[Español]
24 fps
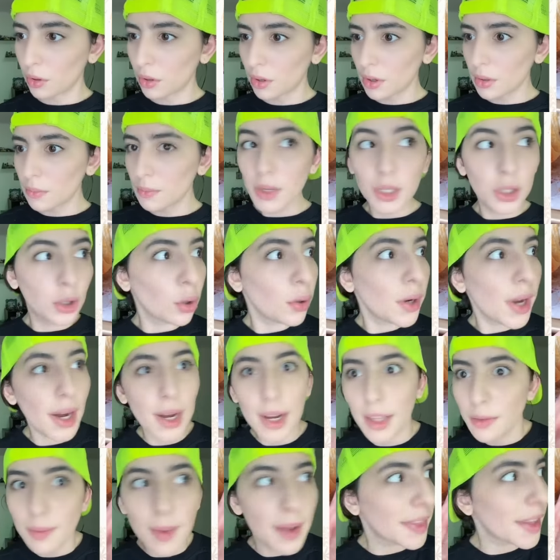Victoria, ¿les
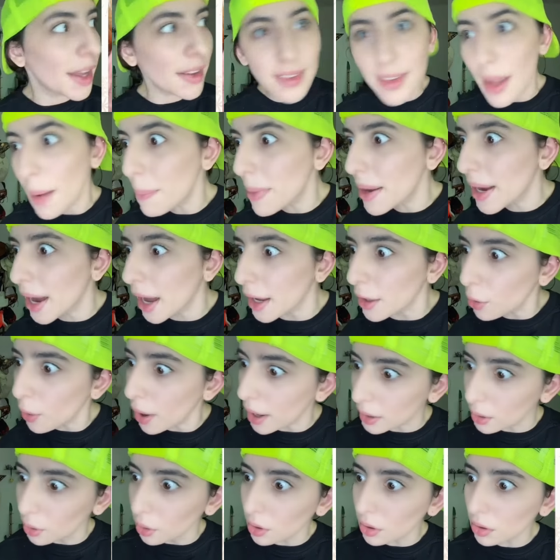mandaste a pegar o
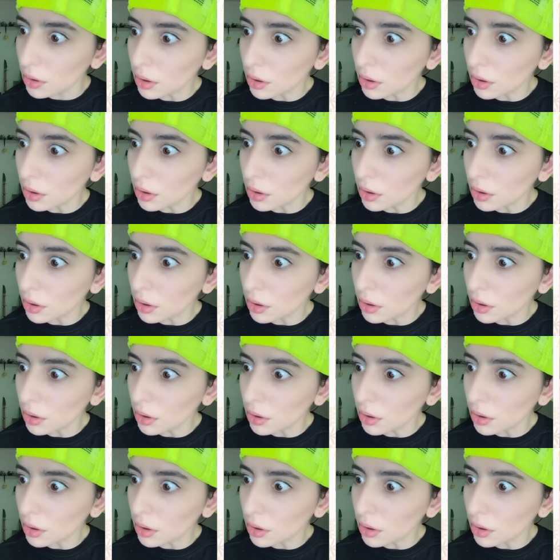algo?